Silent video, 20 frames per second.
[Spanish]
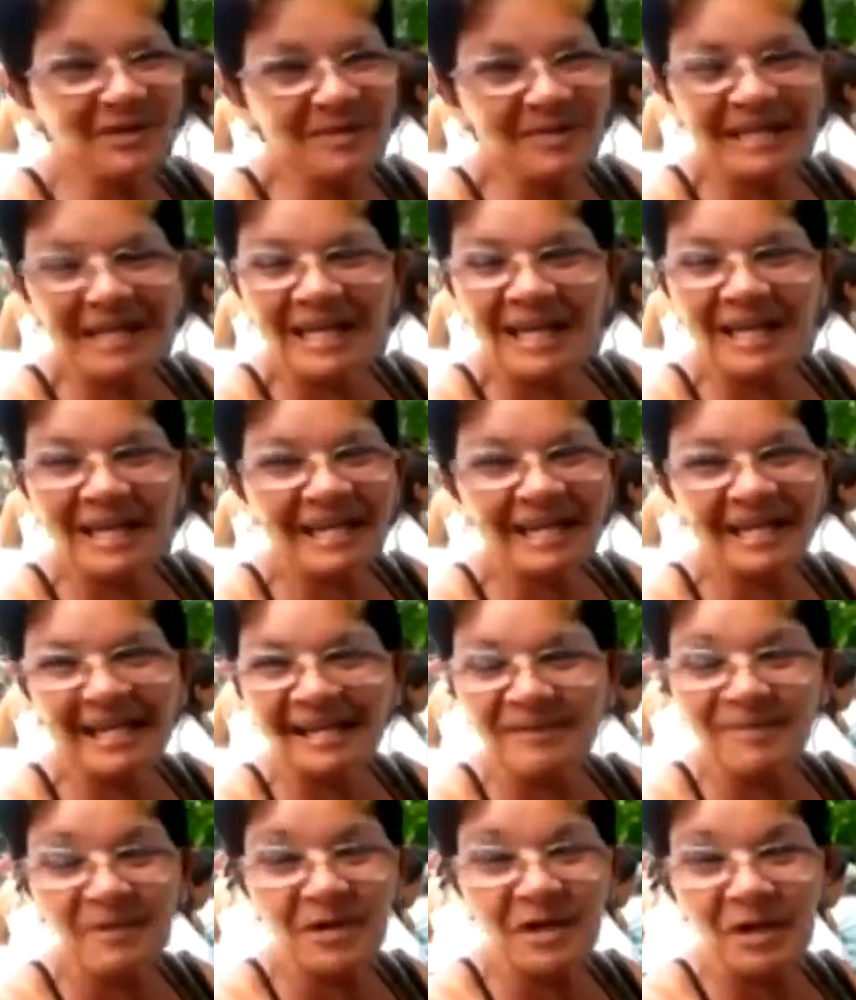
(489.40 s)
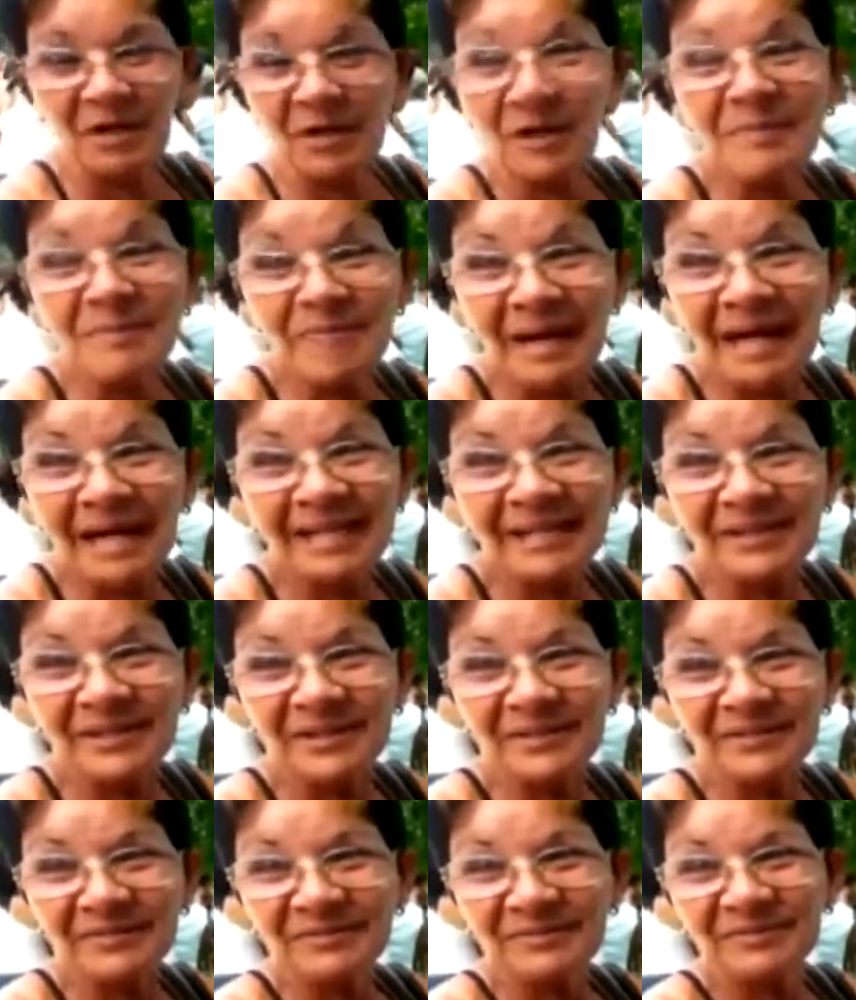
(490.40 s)
Copelia es que el boleador es
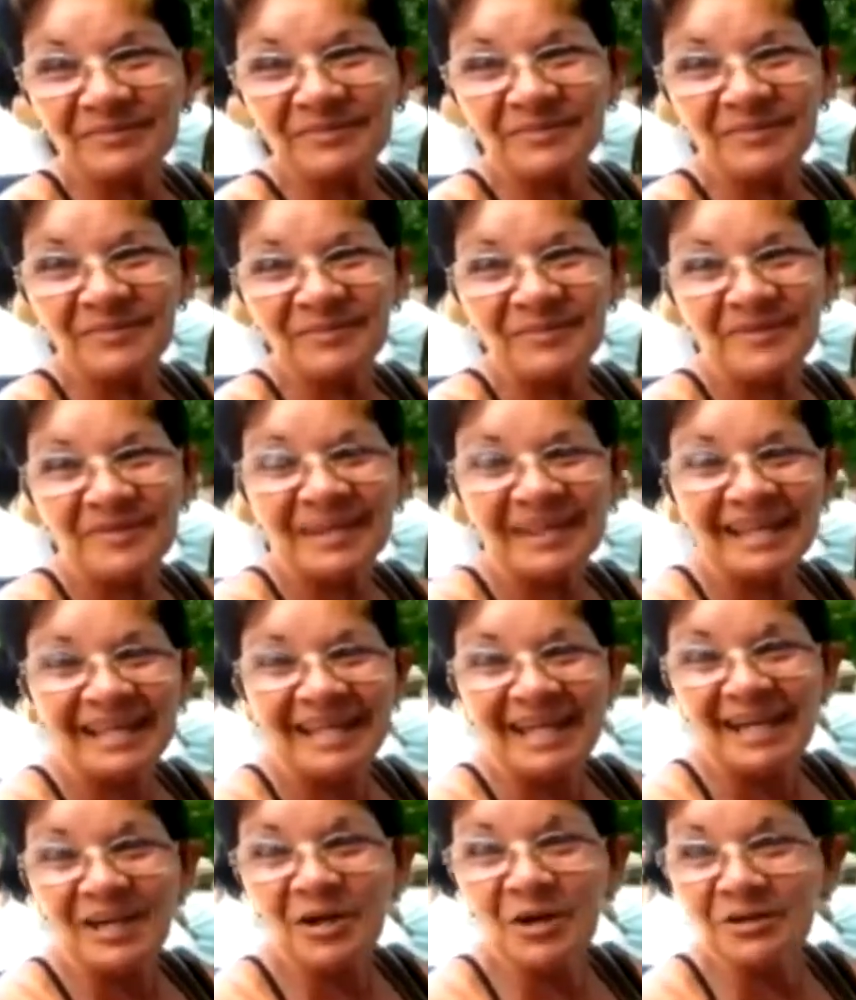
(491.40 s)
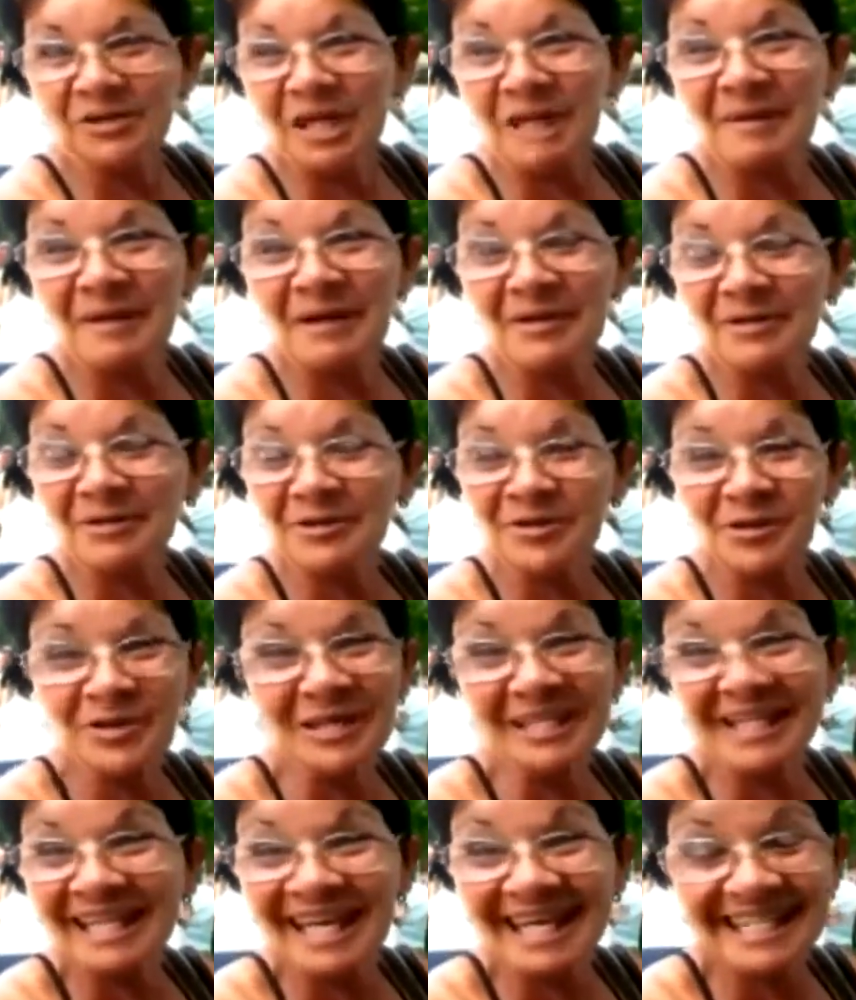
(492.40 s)
mágico. Los tamaños
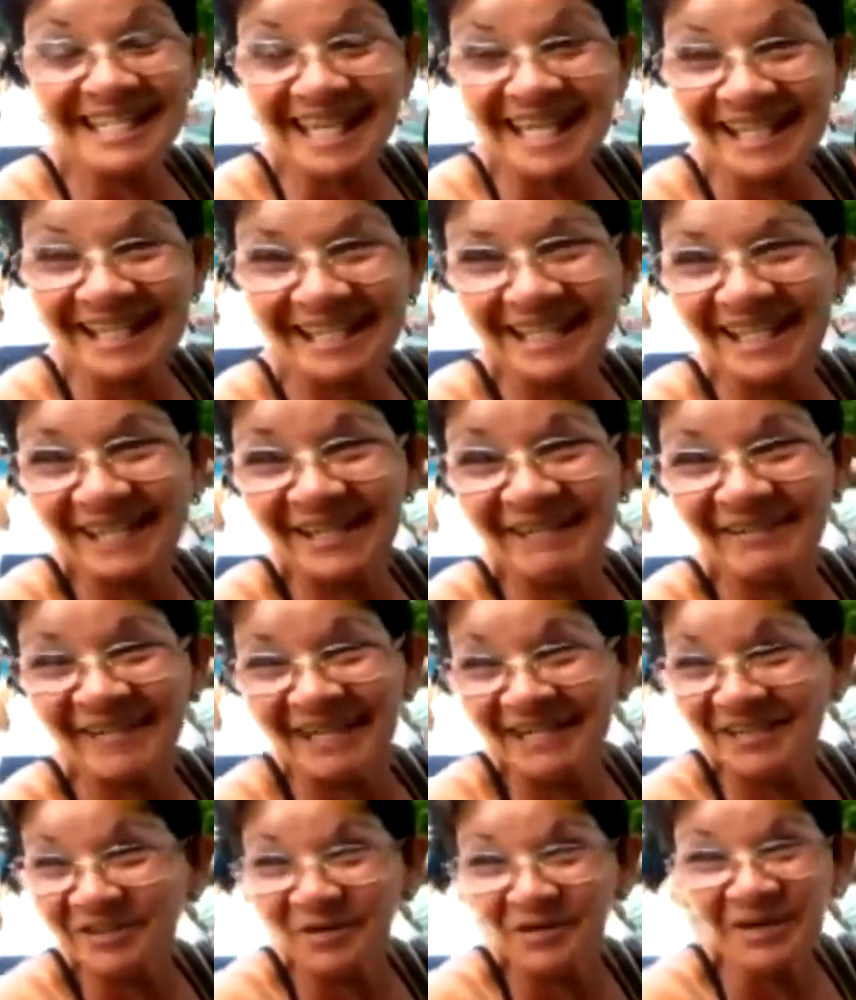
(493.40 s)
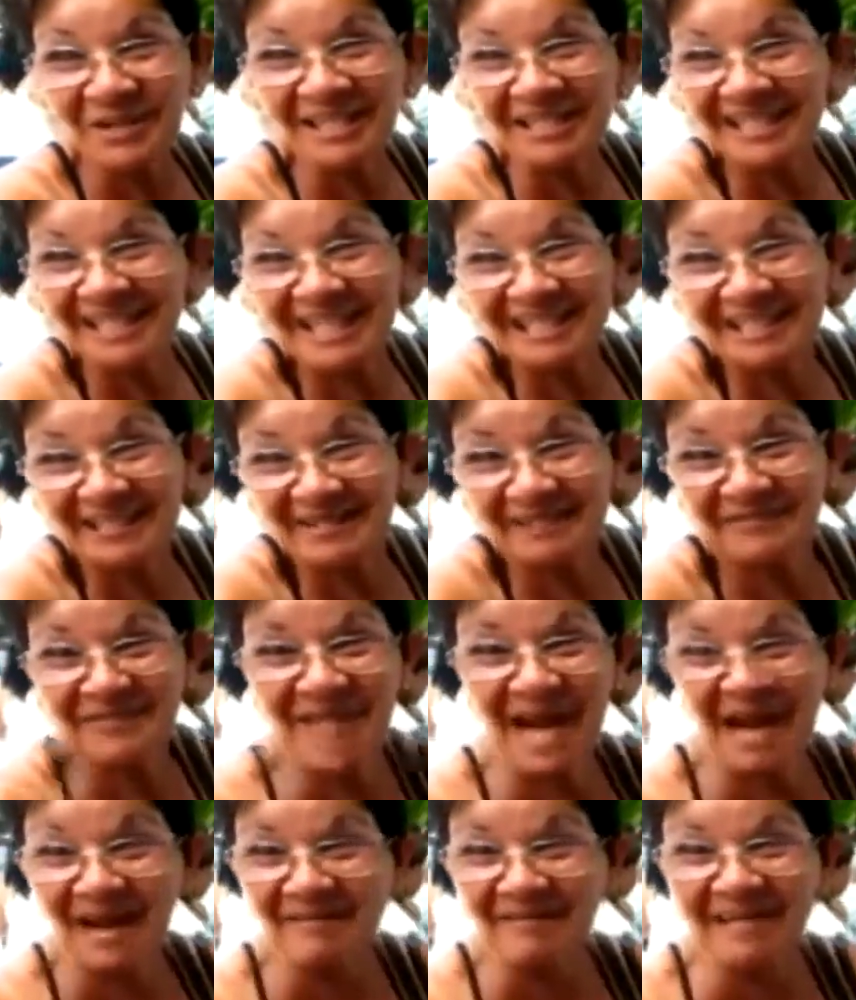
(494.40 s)
son indescriptibles, son
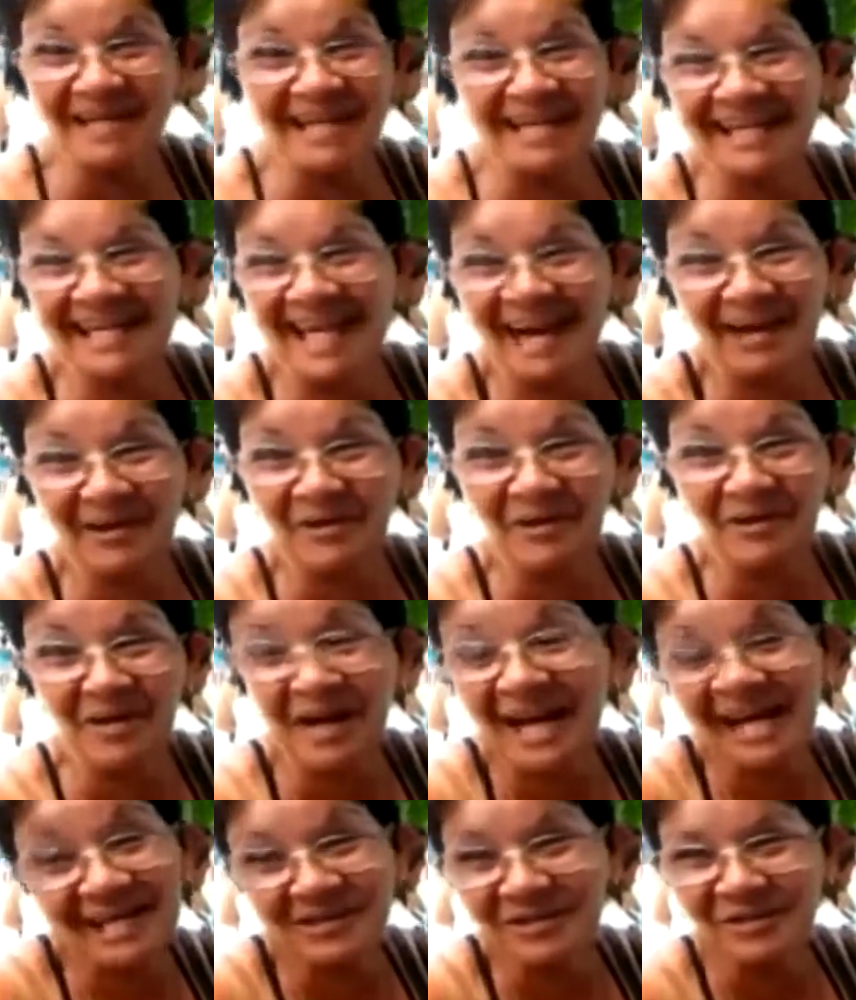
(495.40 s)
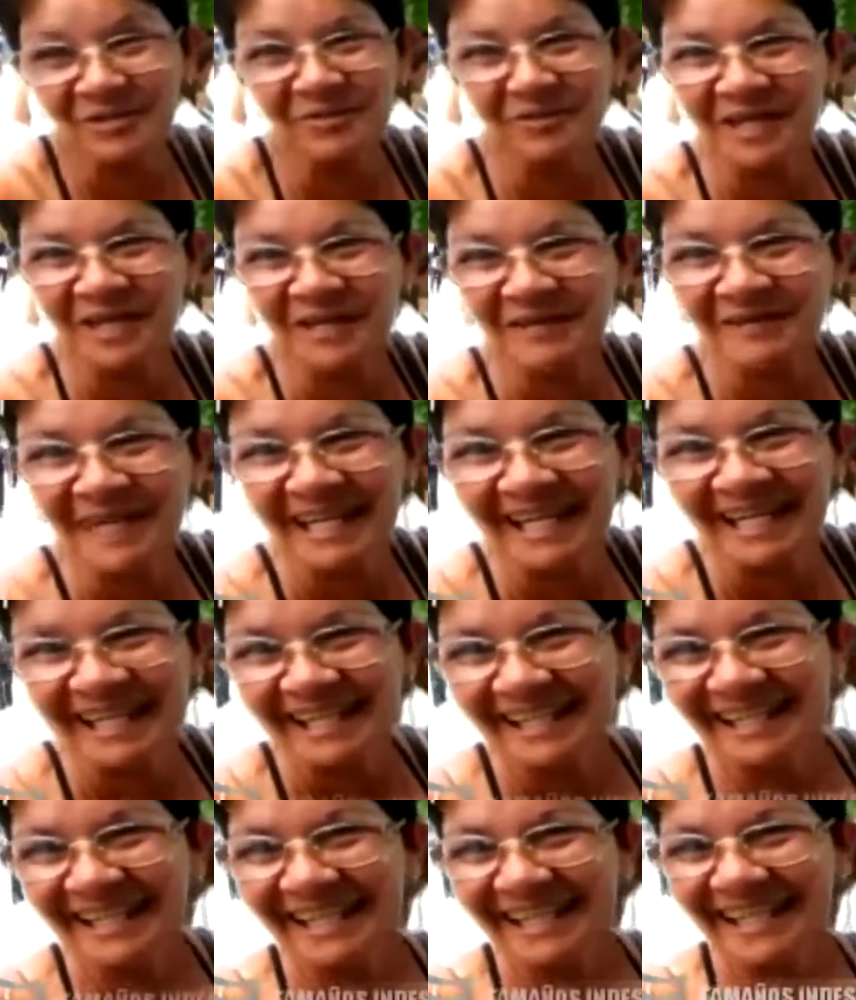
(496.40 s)
indescriptibles y la cola es insufrible.